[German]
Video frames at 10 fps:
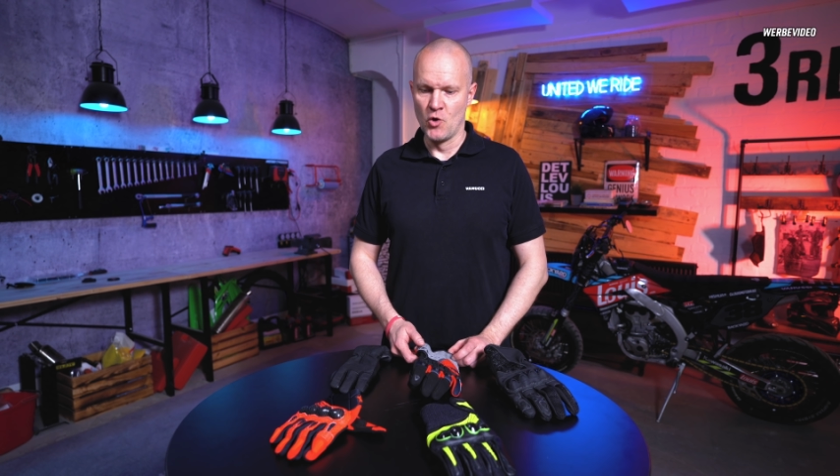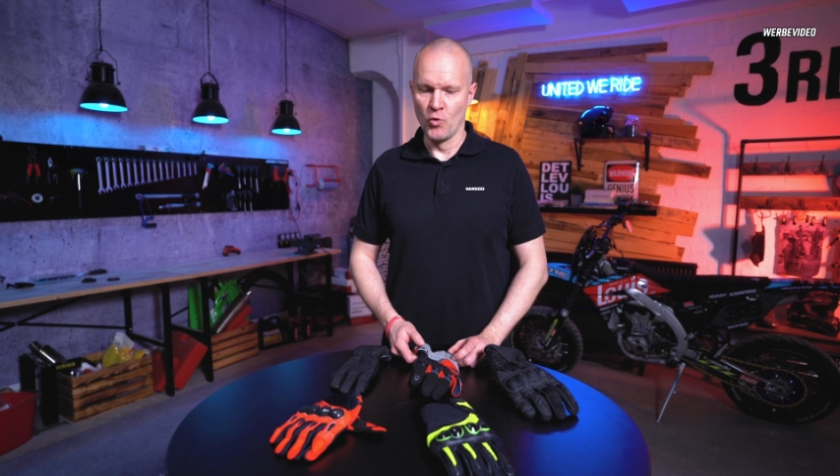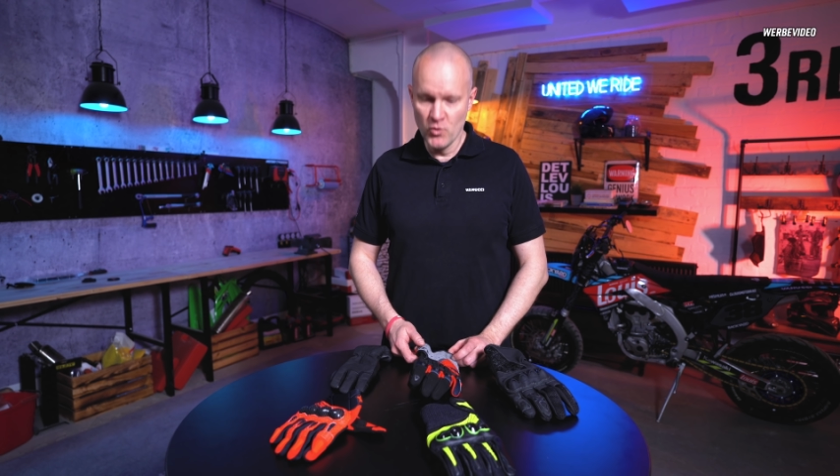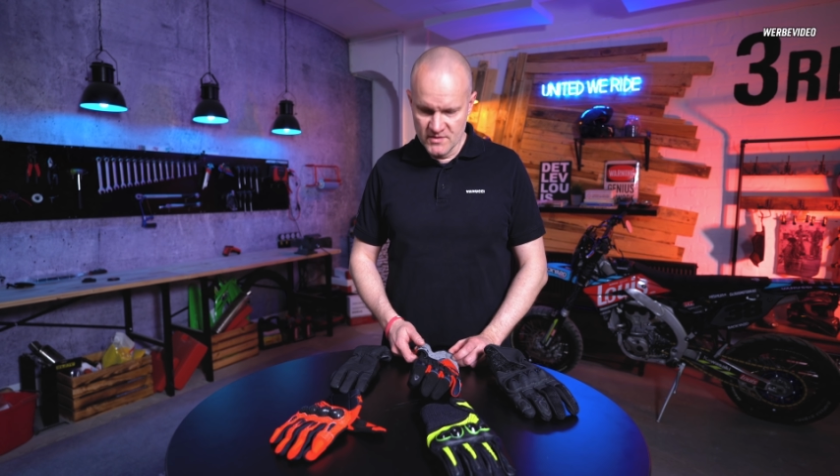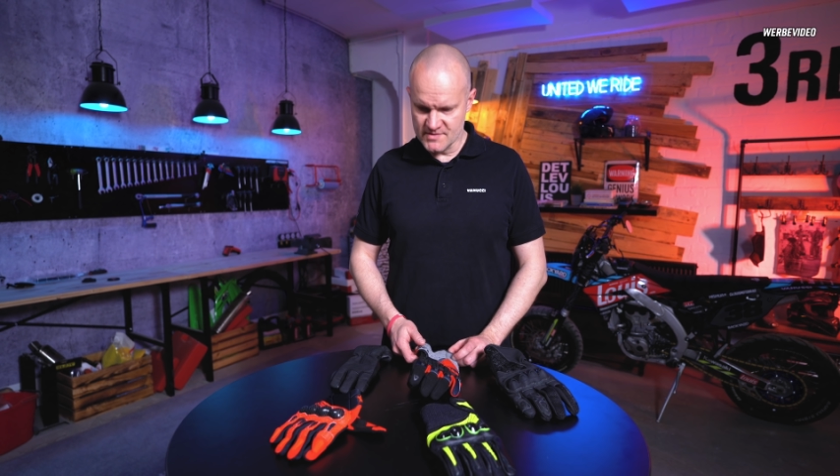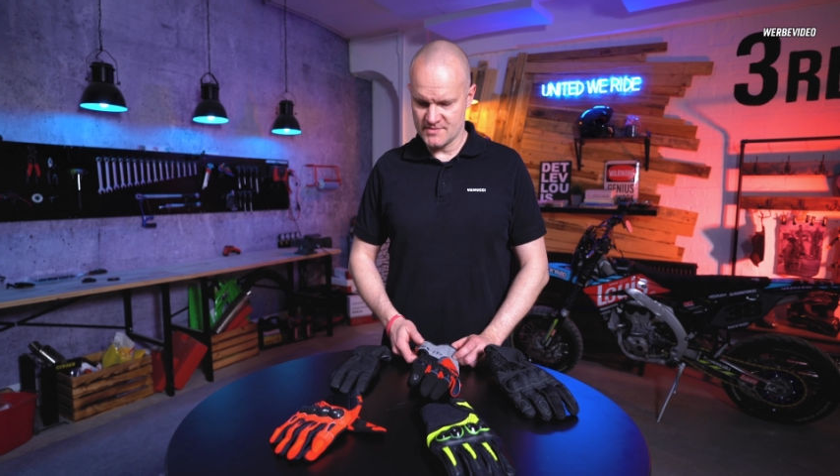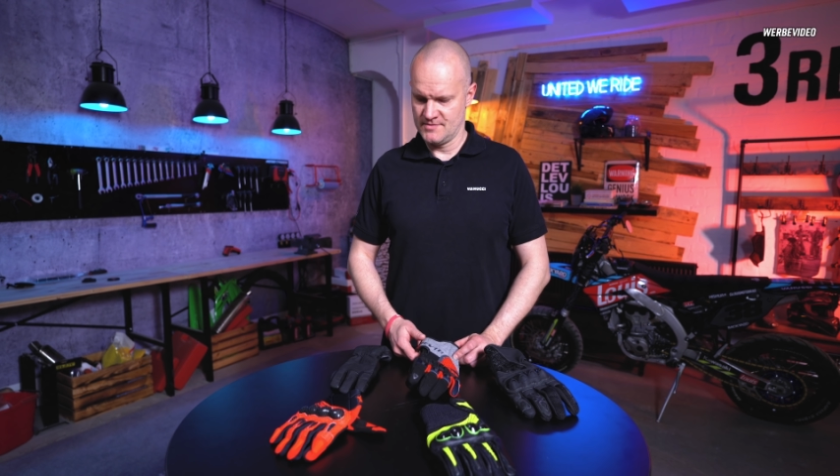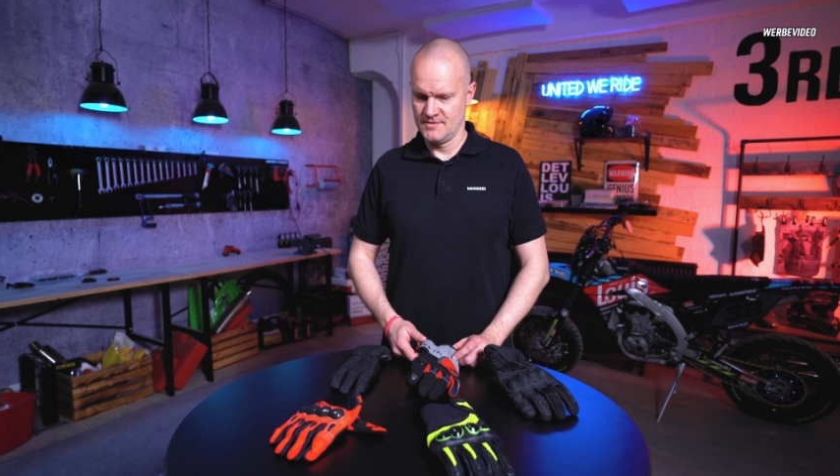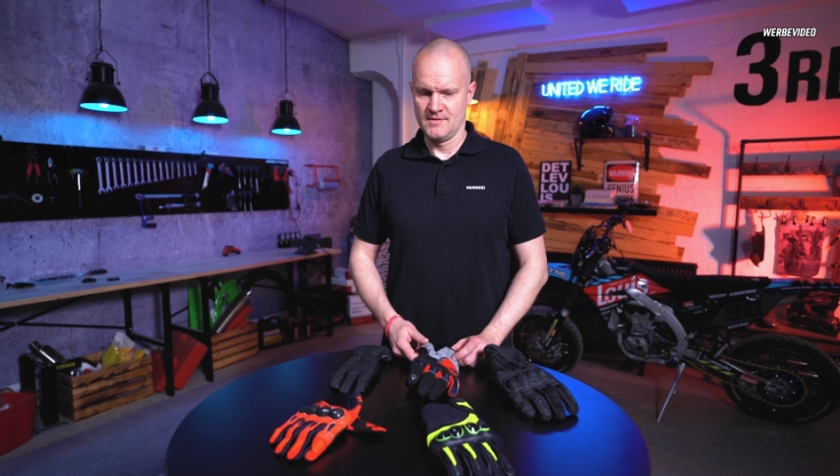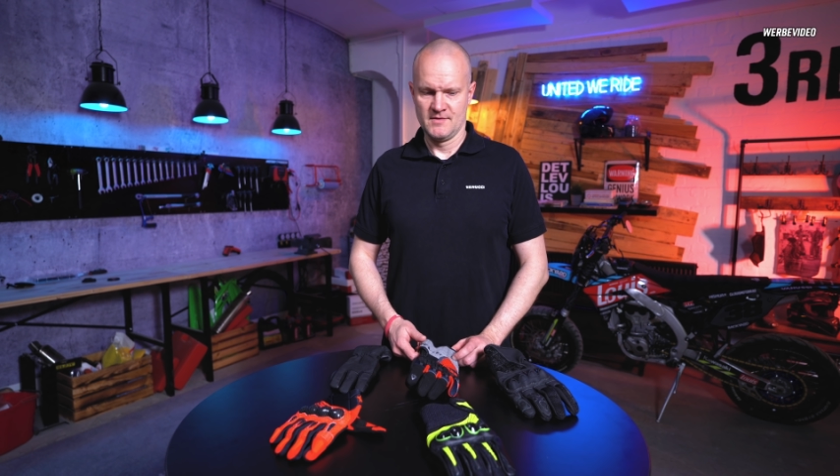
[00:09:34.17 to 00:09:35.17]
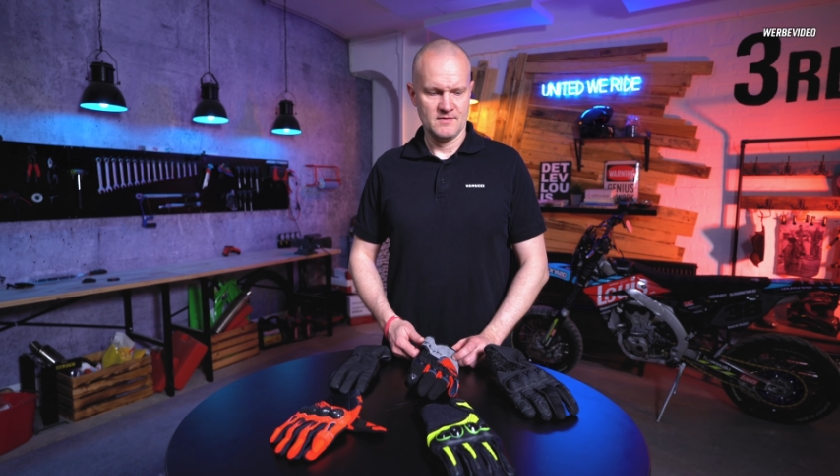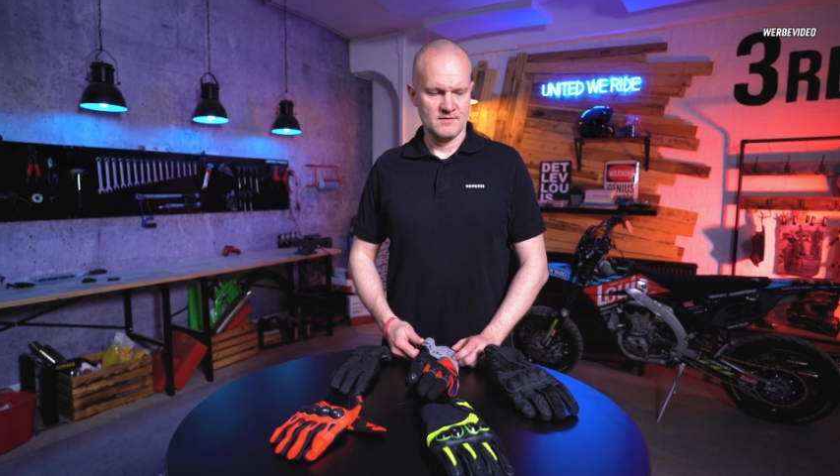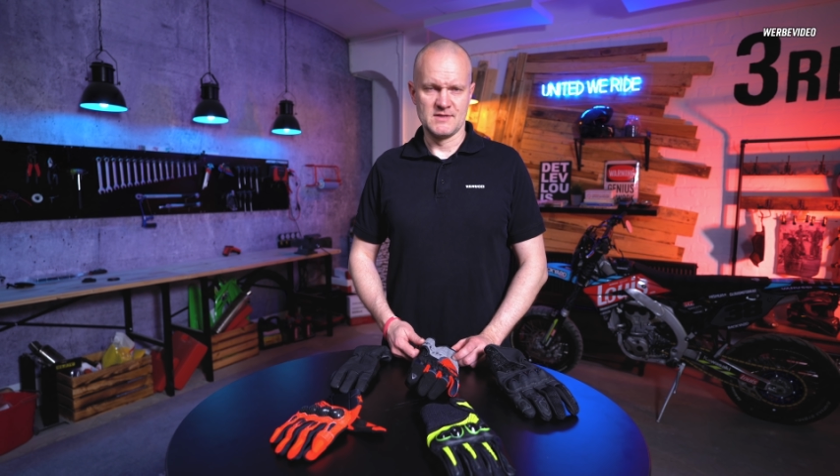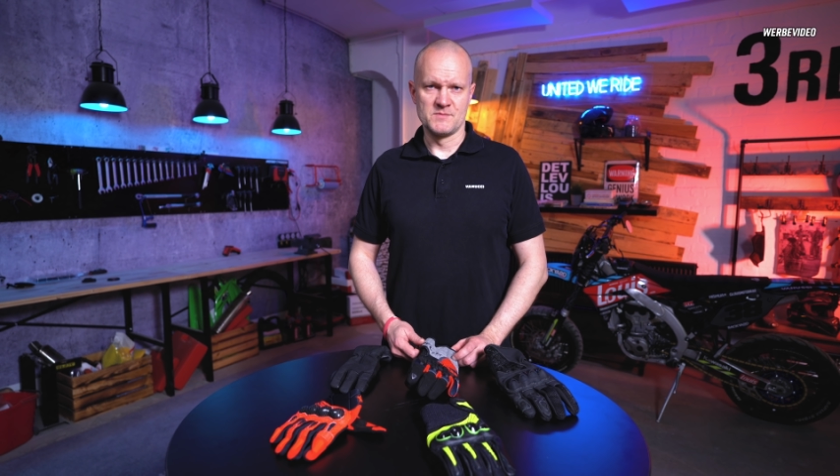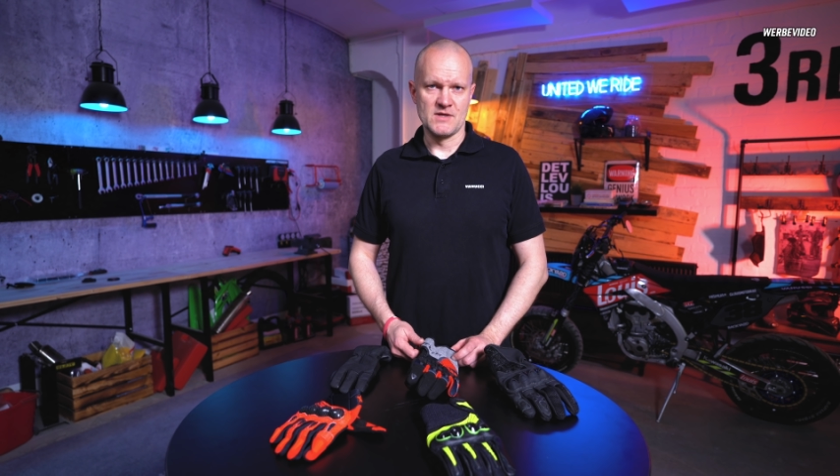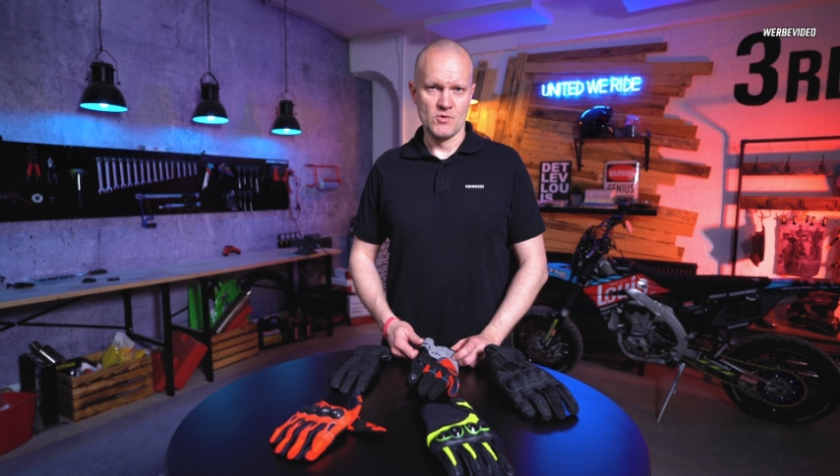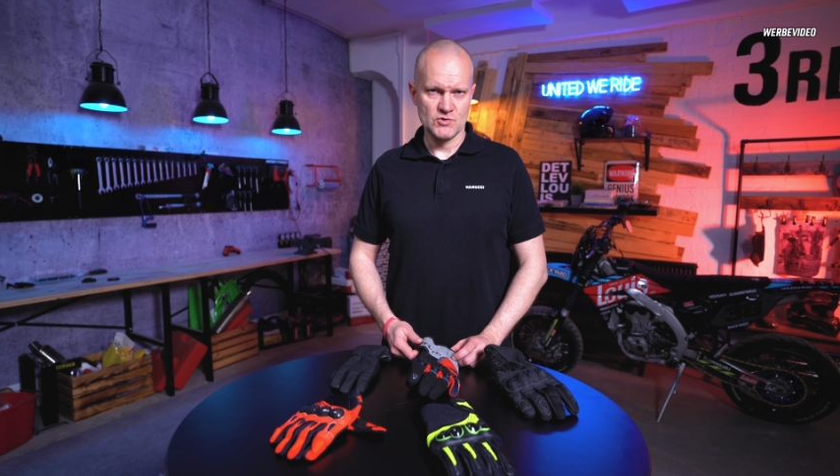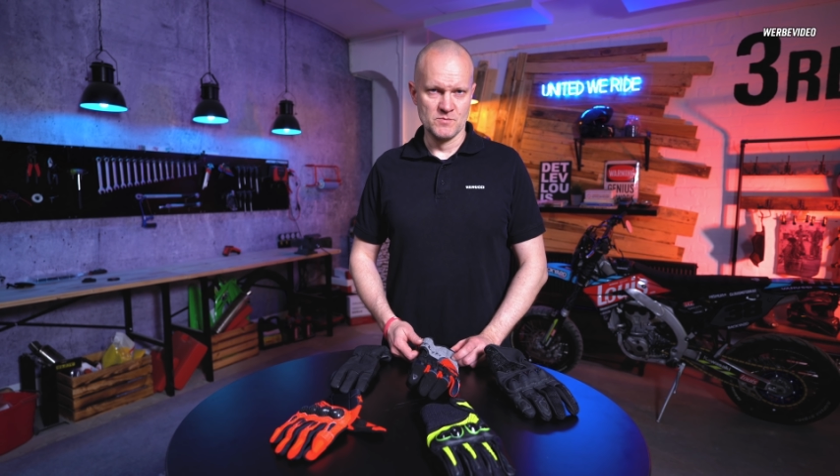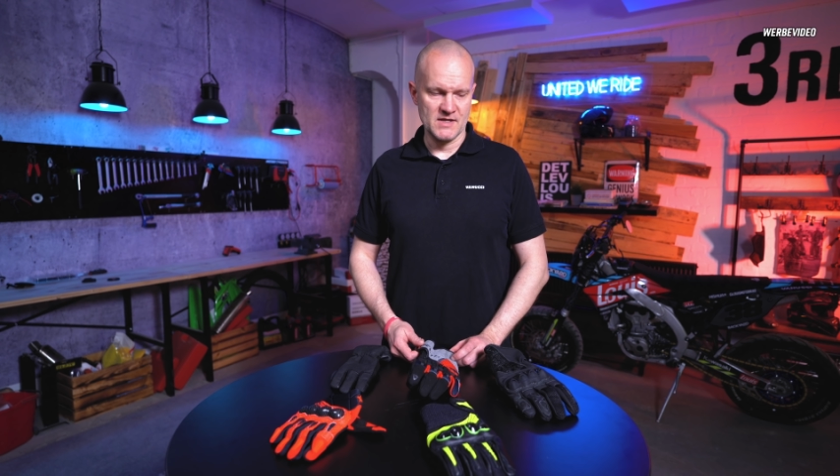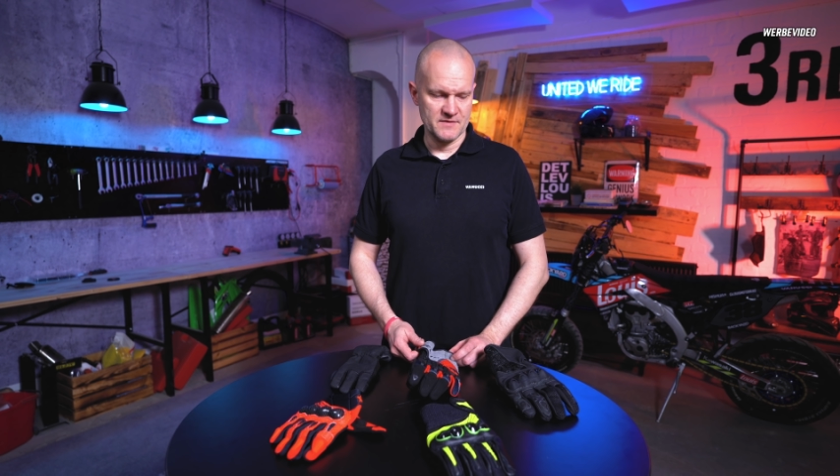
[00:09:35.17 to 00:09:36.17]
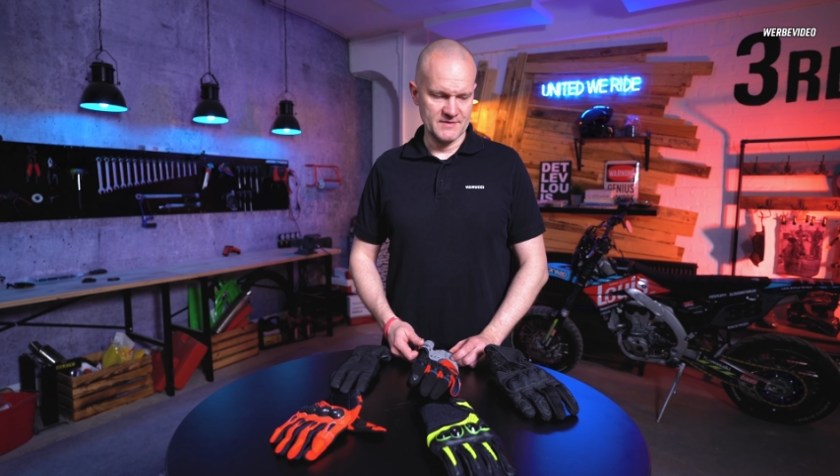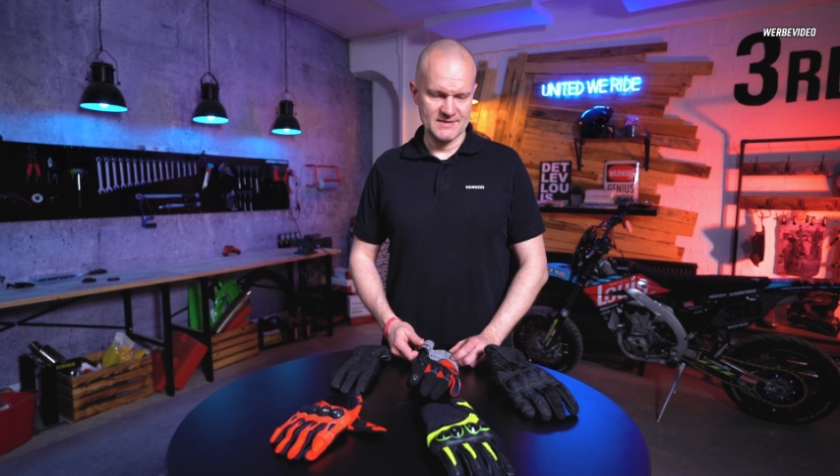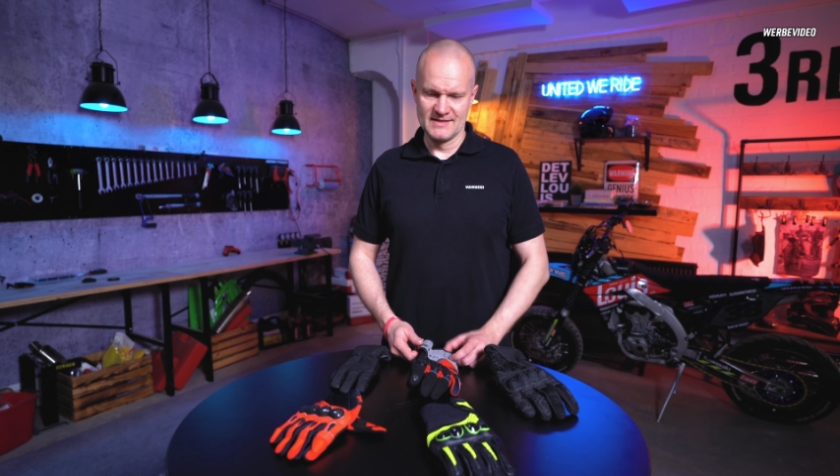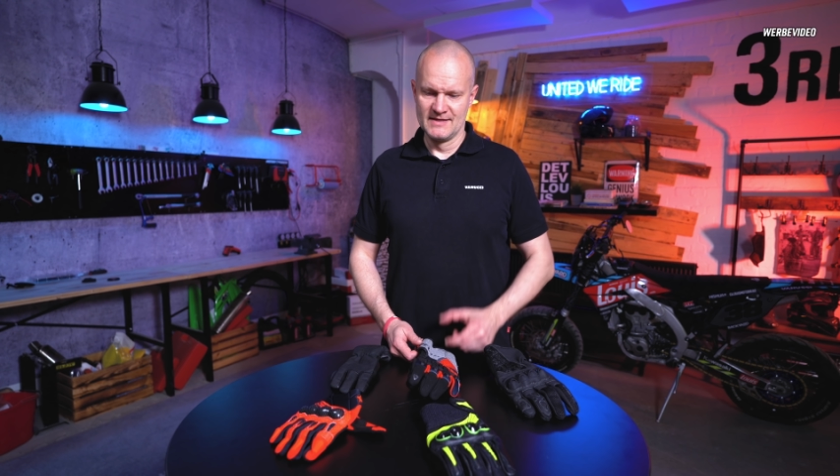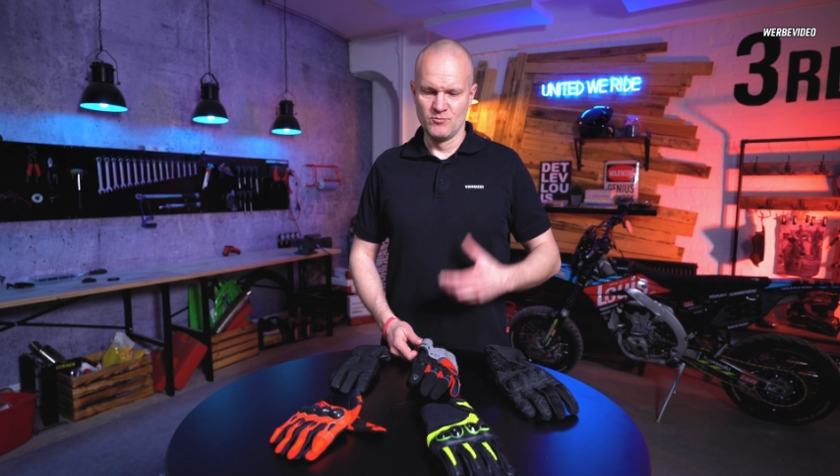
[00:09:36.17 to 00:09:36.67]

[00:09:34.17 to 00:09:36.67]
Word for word: Und ich habe es auch schon mal erwähnt,